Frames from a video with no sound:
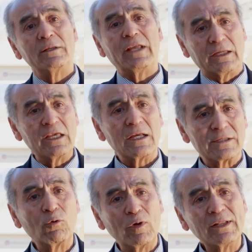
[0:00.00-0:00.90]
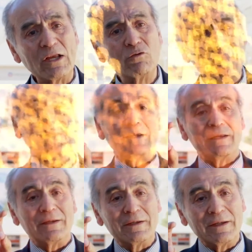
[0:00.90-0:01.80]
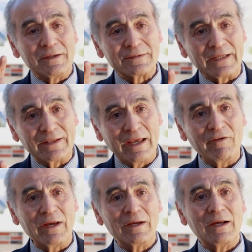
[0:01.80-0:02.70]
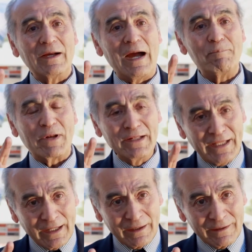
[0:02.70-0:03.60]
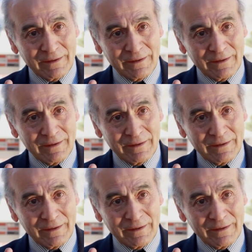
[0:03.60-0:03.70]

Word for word: de aquí a 50 años más. Se debe aprender